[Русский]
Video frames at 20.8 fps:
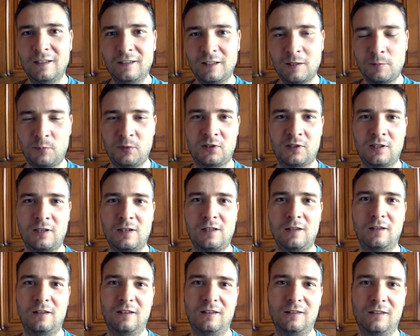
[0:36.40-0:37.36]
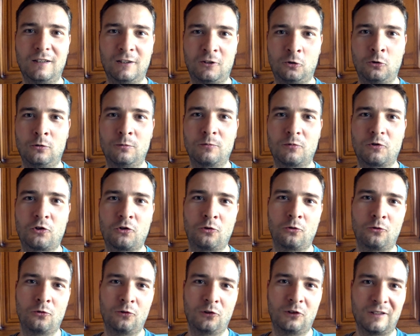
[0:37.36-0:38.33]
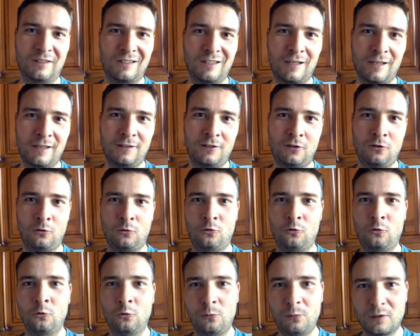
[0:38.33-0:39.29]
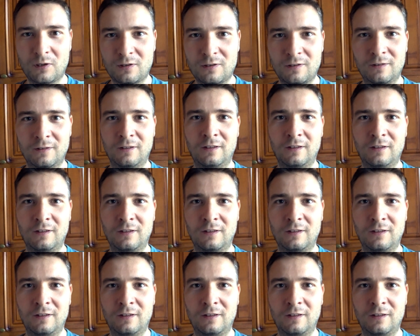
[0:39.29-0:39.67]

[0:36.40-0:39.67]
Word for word: написал о том, что он на сайте ютубер,